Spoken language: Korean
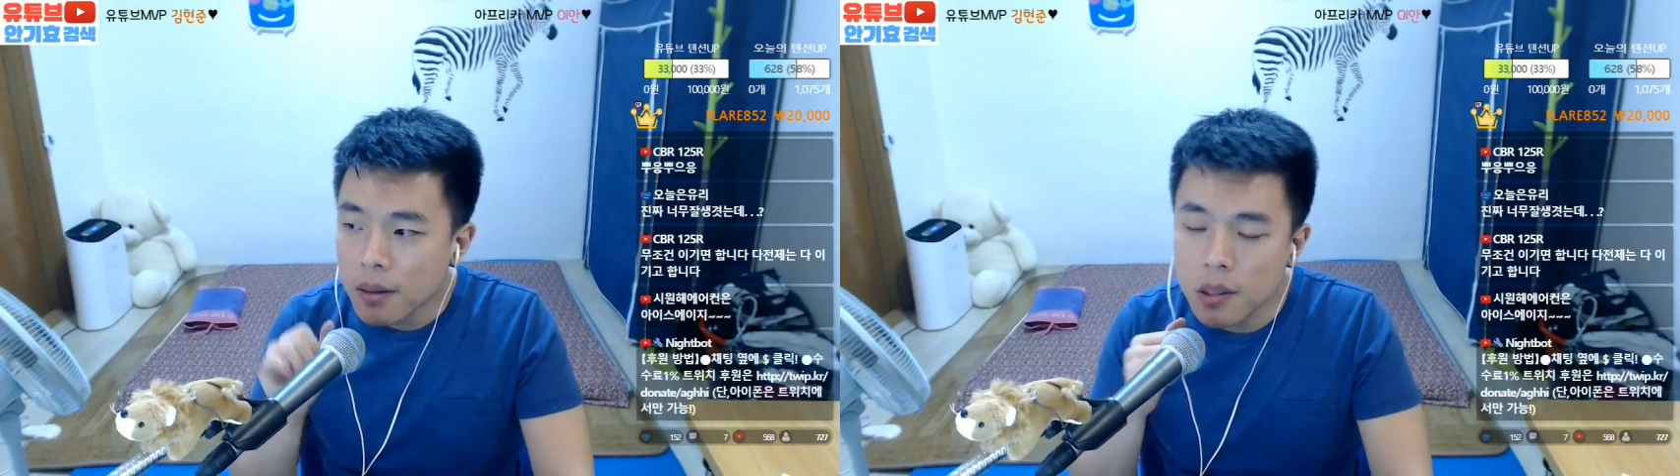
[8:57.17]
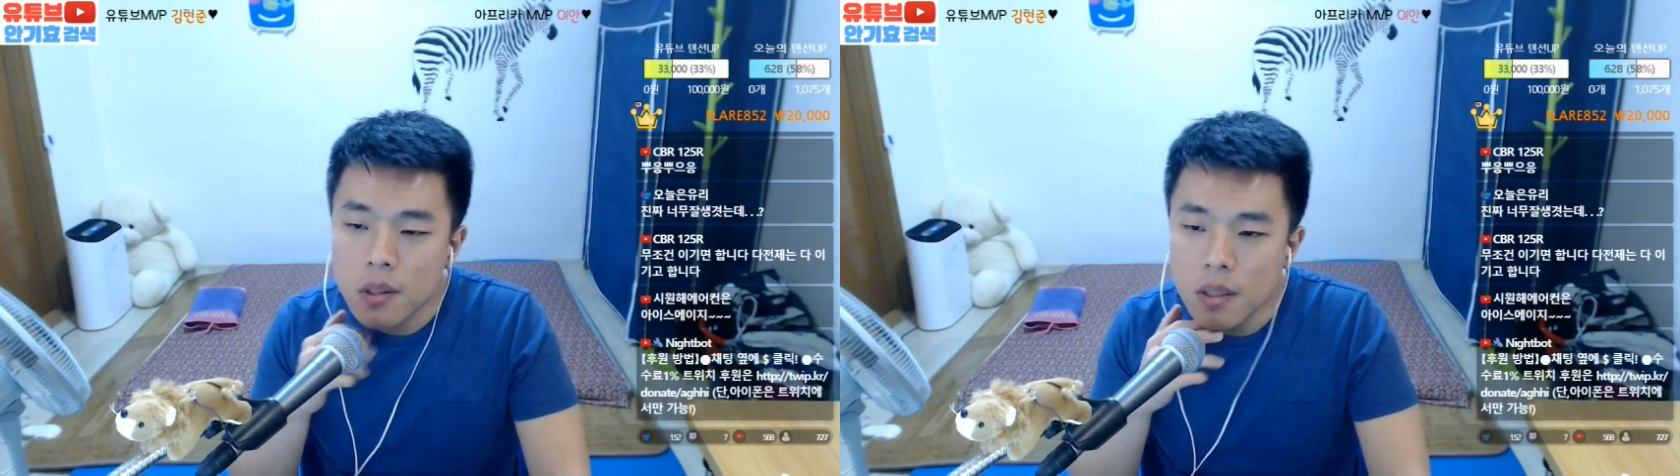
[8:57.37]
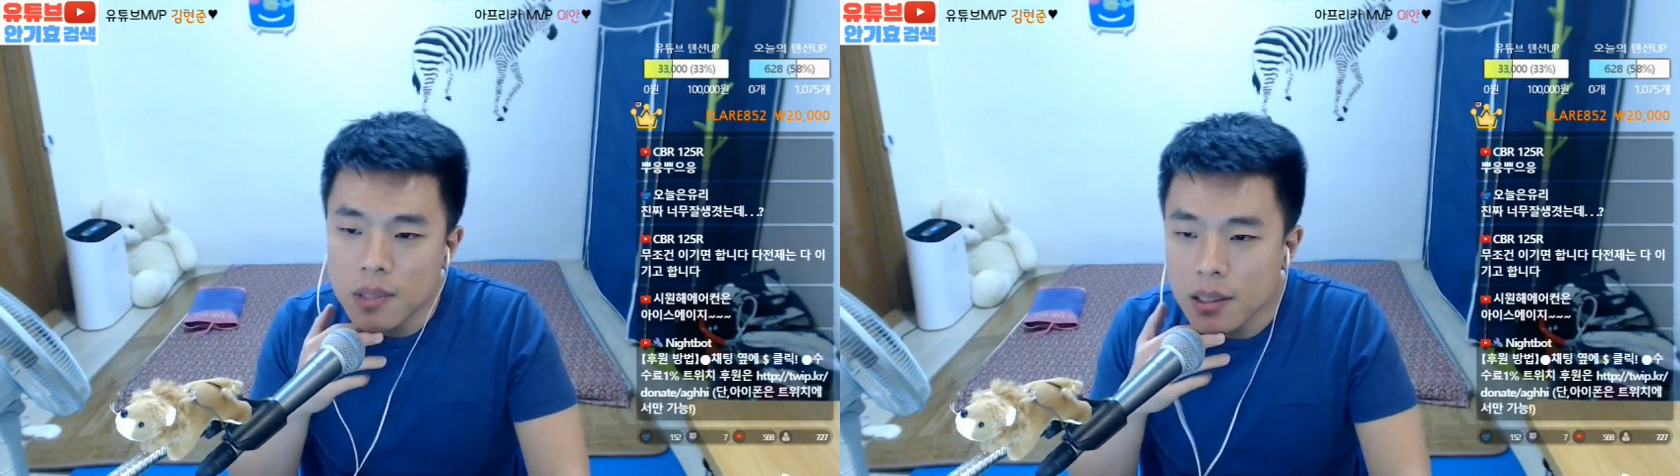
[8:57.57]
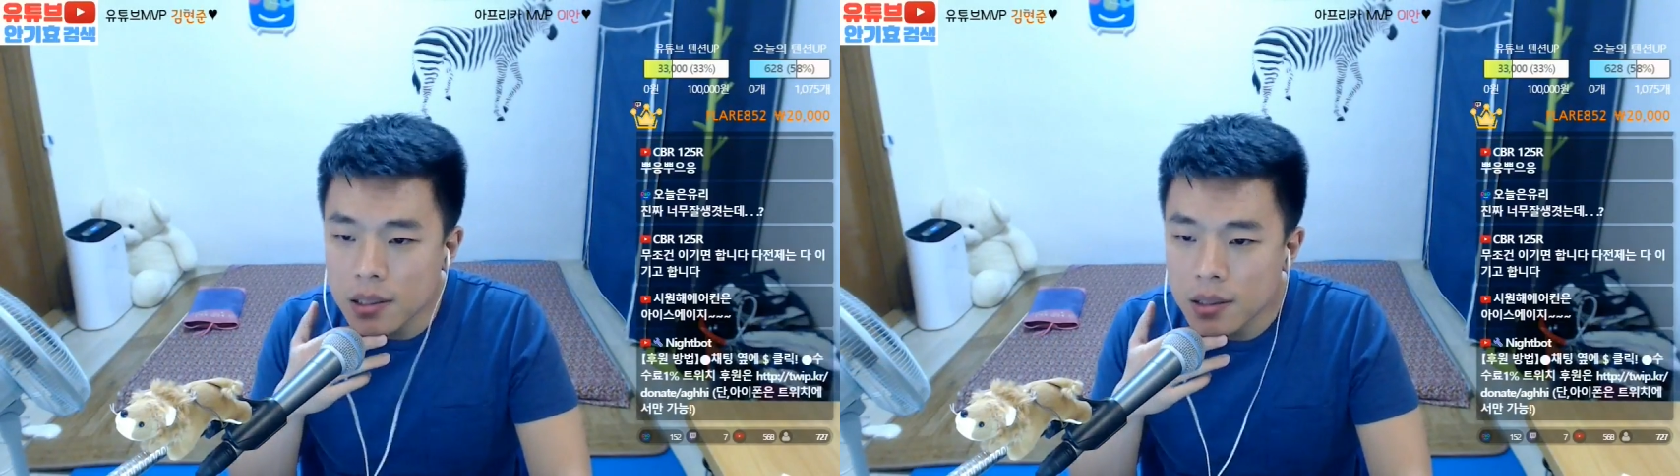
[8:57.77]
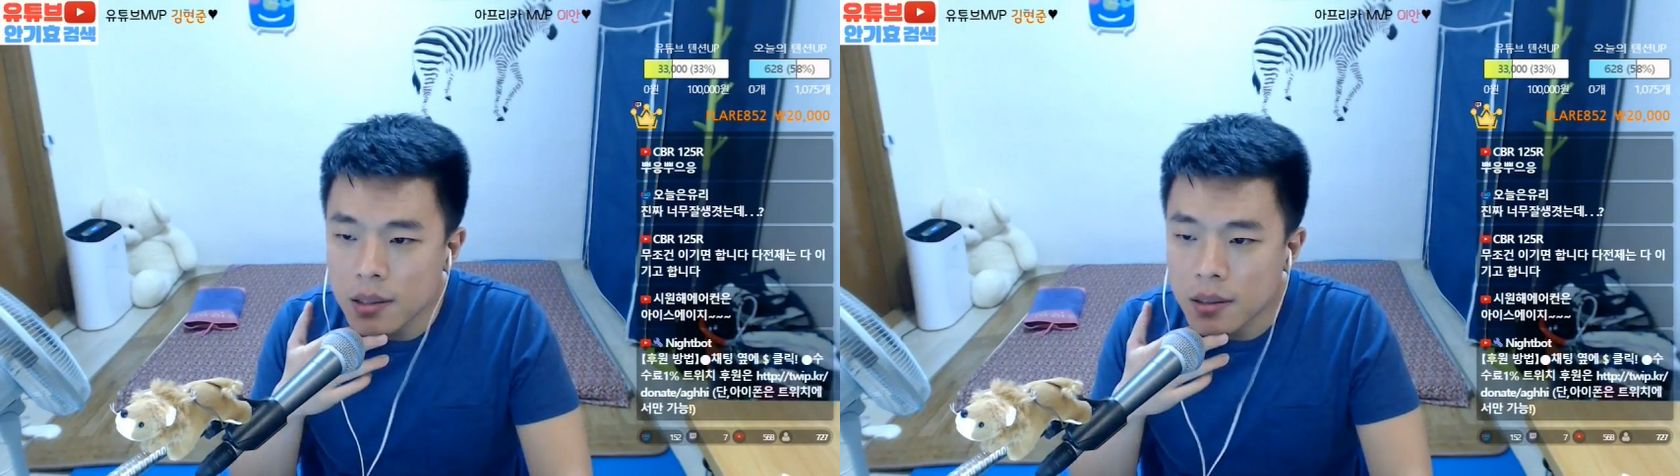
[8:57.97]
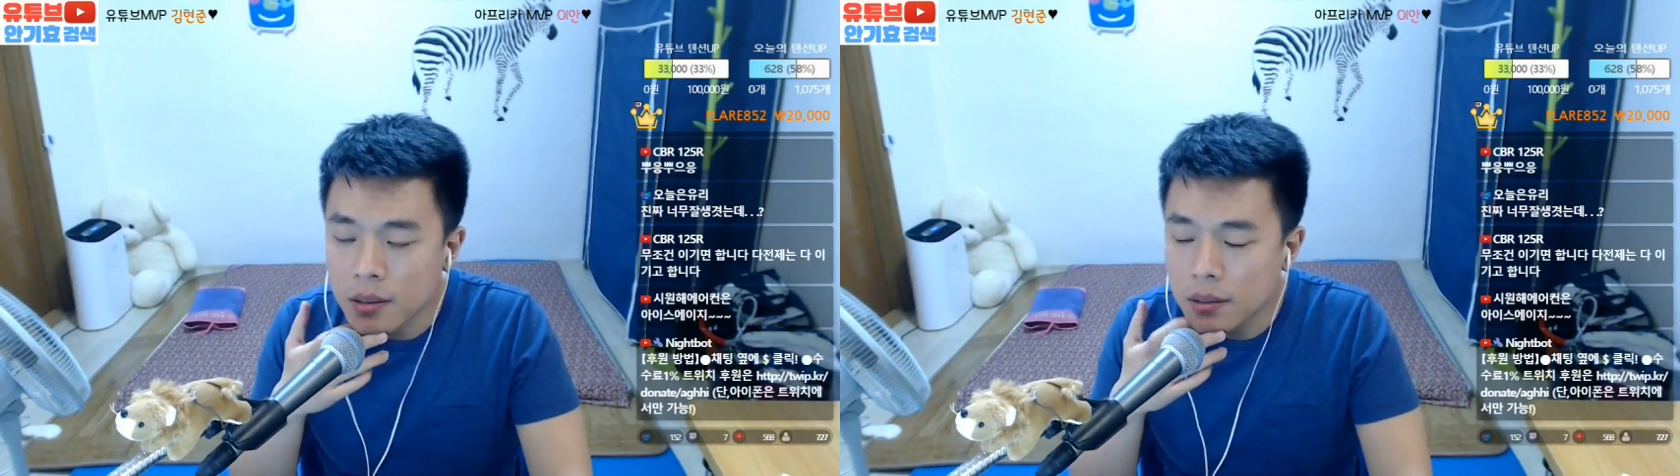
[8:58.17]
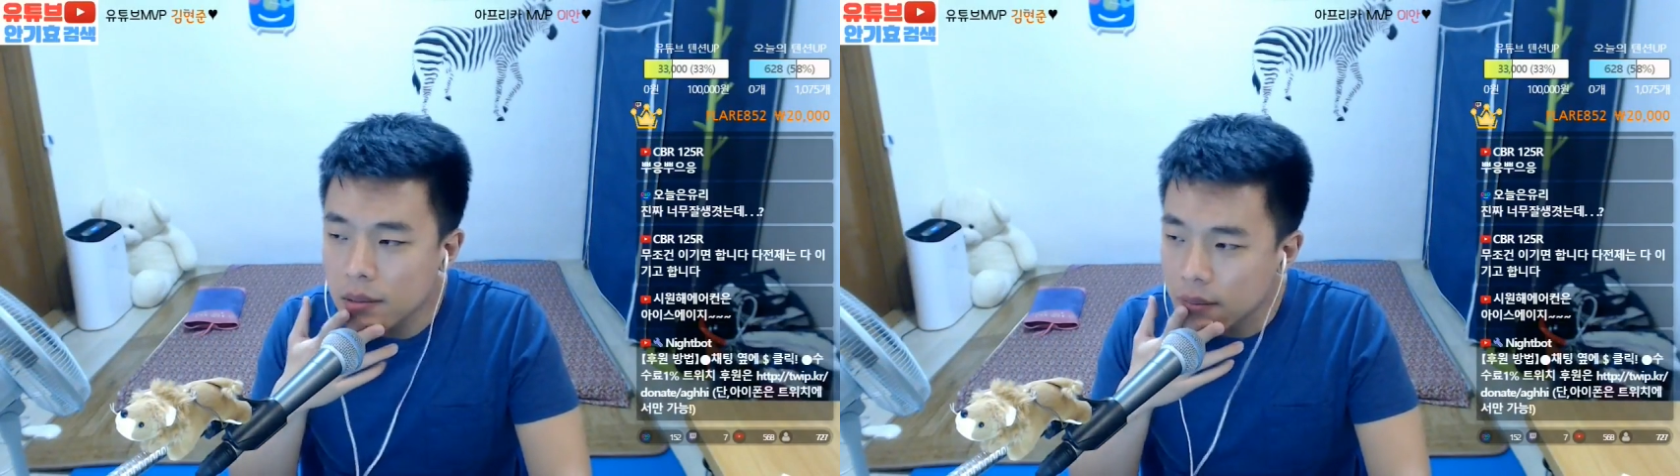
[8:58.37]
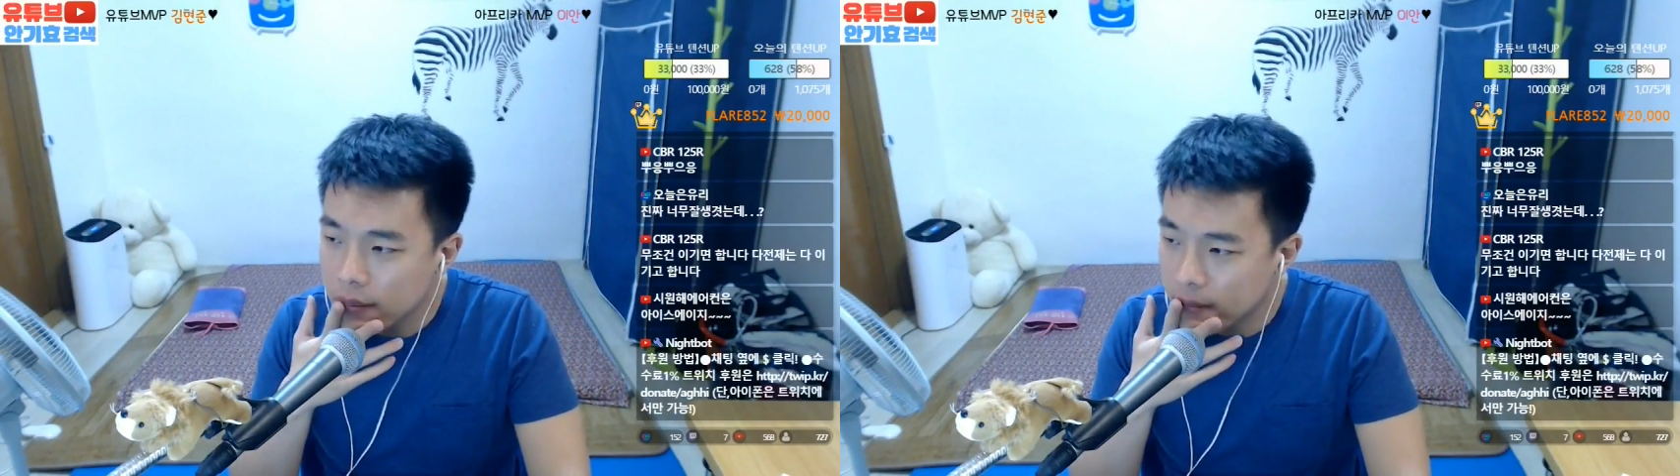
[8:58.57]
저그 입장에서는
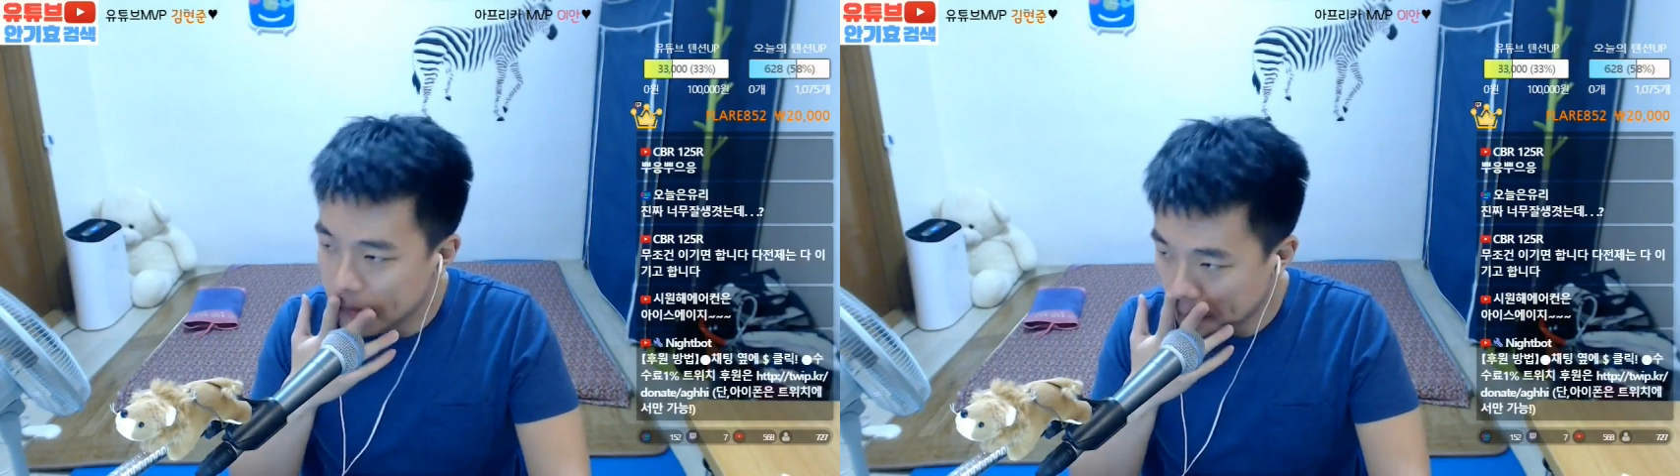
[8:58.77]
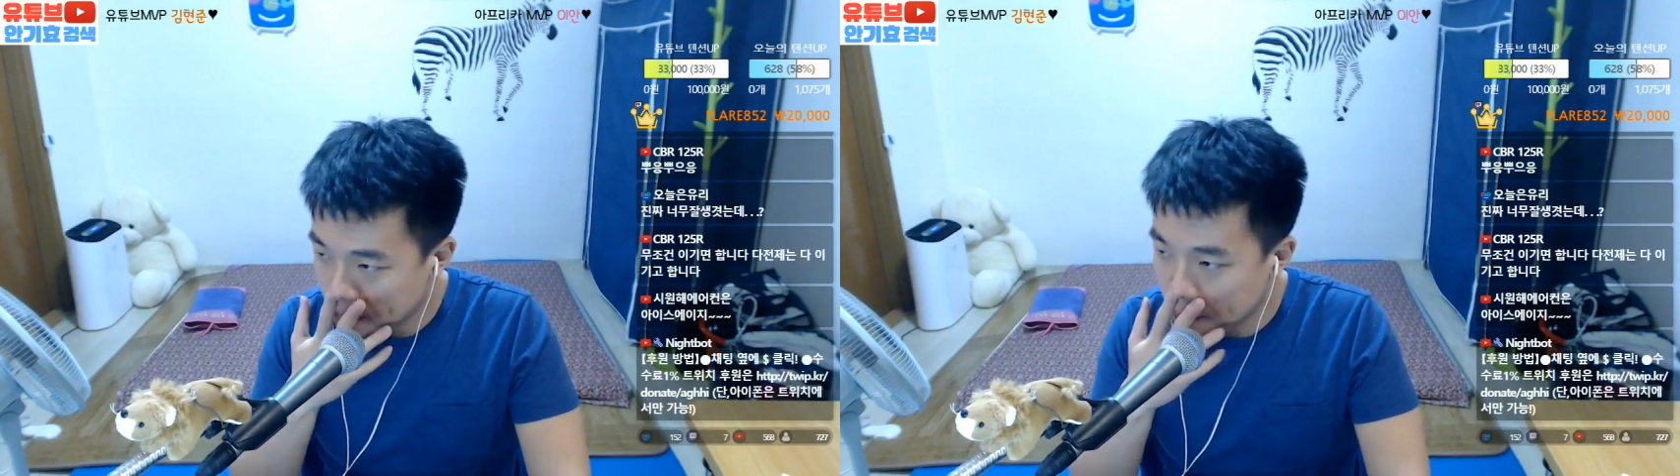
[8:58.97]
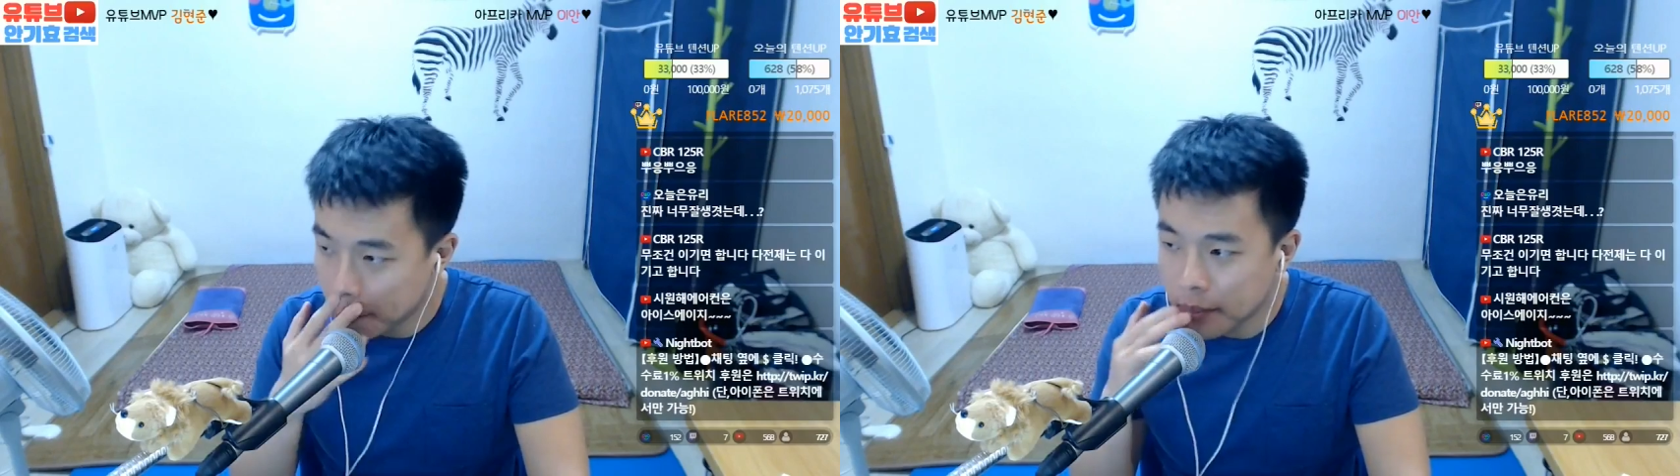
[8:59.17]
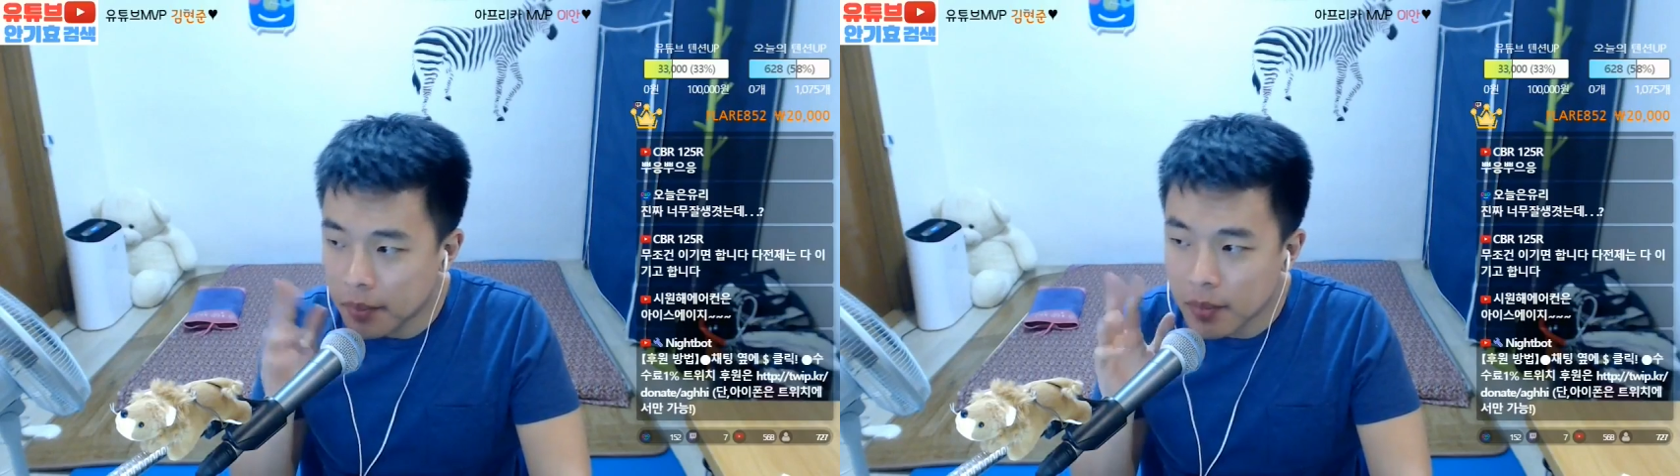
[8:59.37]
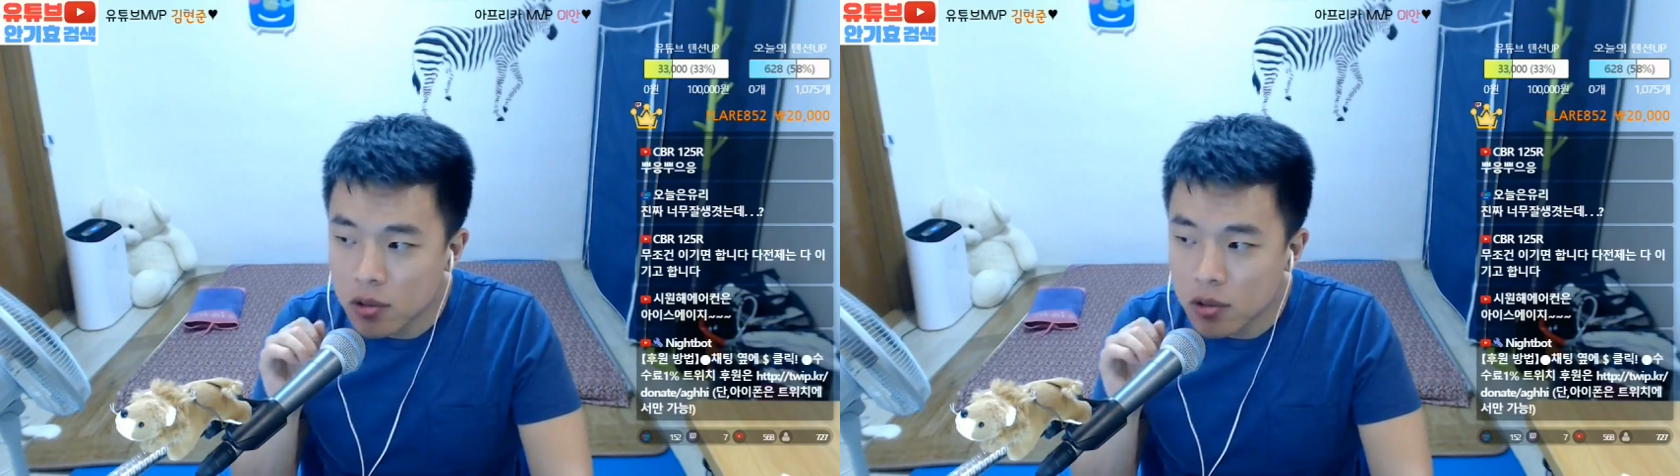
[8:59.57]
음,